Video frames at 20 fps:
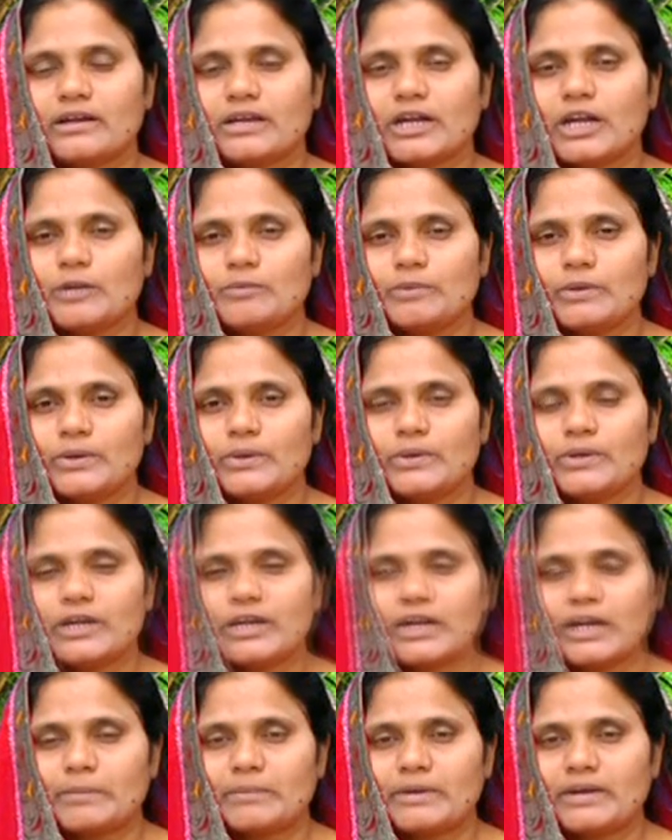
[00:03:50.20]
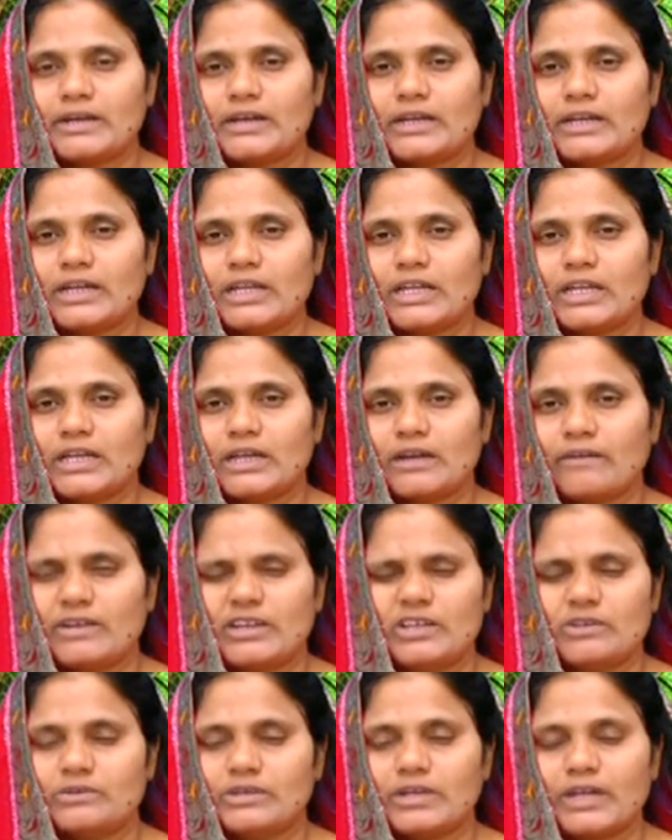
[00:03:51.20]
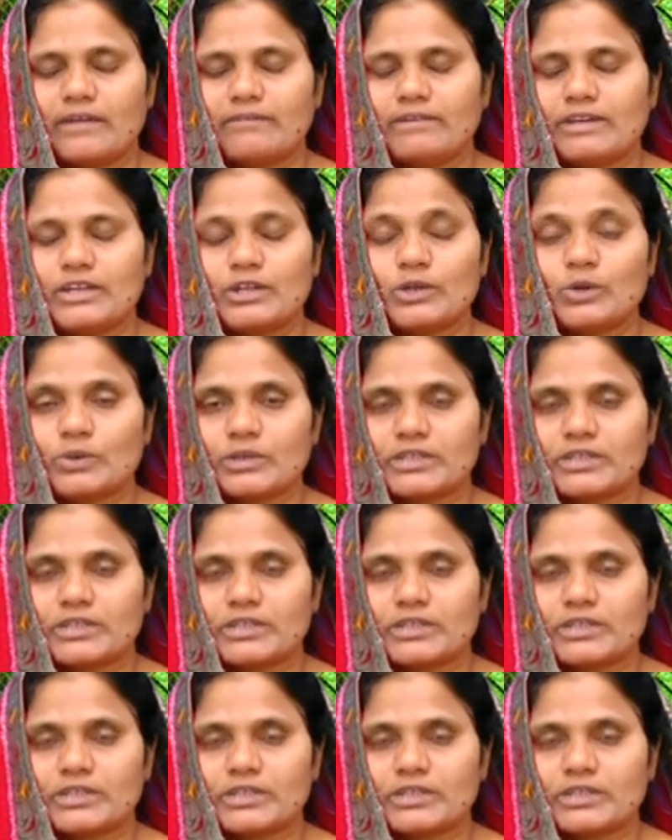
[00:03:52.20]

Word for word: కడుపులో ఉన్న కడబిడలని అవన్నీ ఉంటాయి అవన్నీ